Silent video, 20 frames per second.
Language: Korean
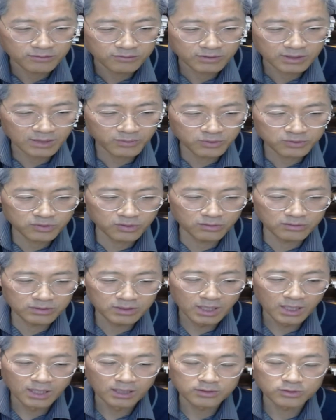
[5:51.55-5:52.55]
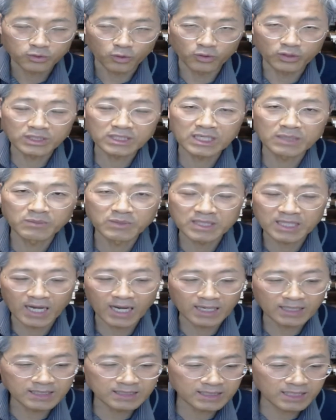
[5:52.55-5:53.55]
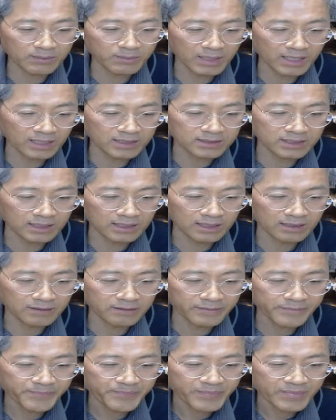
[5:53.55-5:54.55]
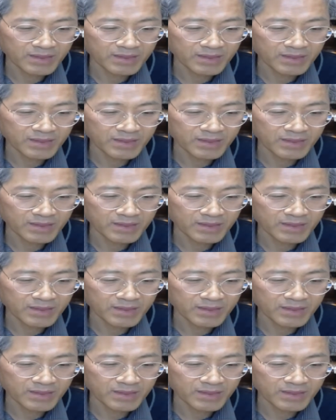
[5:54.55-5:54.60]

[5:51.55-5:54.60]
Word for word: 우리가 보통 돌이킵니다. 이렇게 말하잖아요.